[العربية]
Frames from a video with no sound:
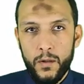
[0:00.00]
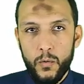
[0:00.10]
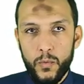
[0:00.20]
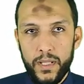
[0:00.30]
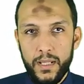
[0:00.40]

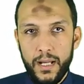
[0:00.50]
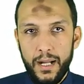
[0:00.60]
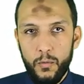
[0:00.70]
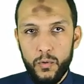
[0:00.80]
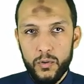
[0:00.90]

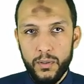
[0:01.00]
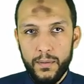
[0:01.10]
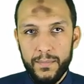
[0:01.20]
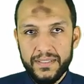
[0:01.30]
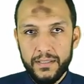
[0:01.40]
واحوله
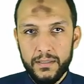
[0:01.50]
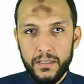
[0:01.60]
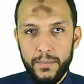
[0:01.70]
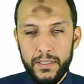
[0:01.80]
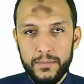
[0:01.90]
طبعا بس
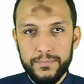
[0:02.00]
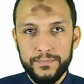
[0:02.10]
للدبل